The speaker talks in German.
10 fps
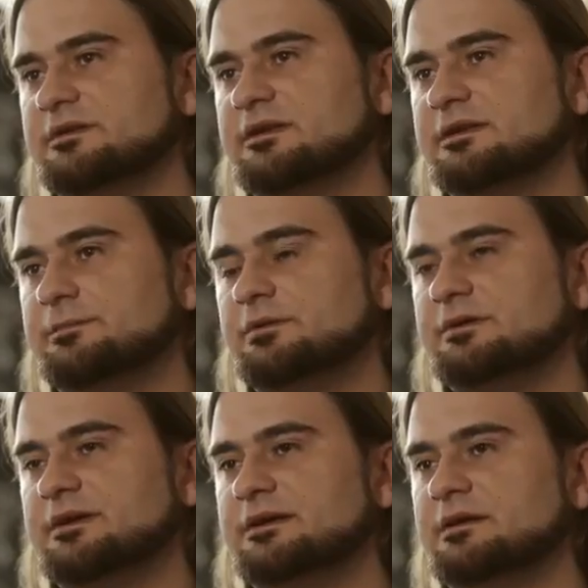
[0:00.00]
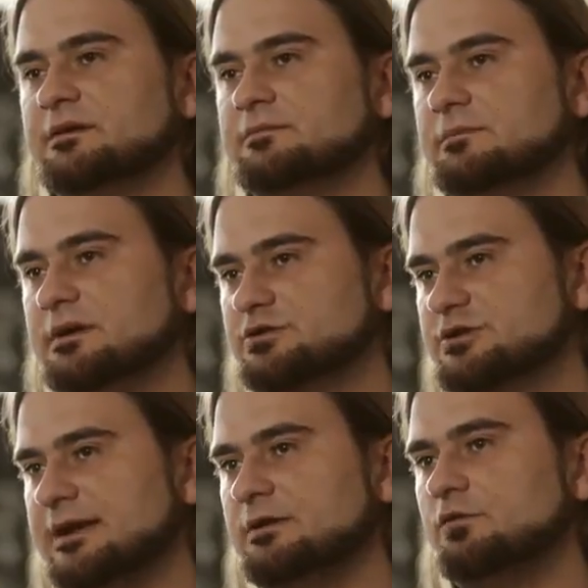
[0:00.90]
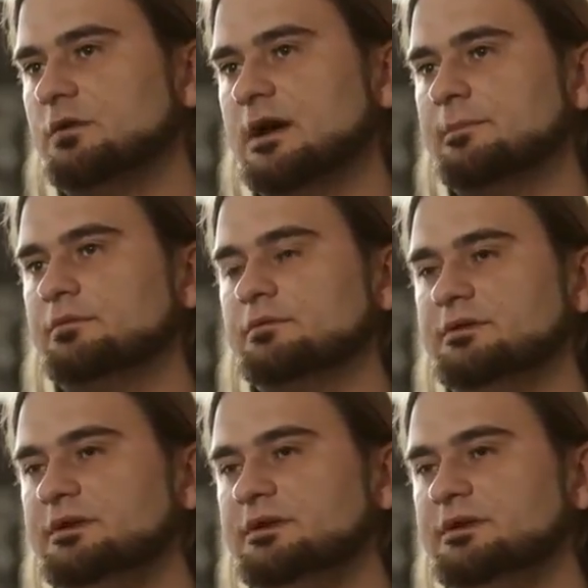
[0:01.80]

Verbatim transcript: Feuert das Katapult eine Steinkugel ab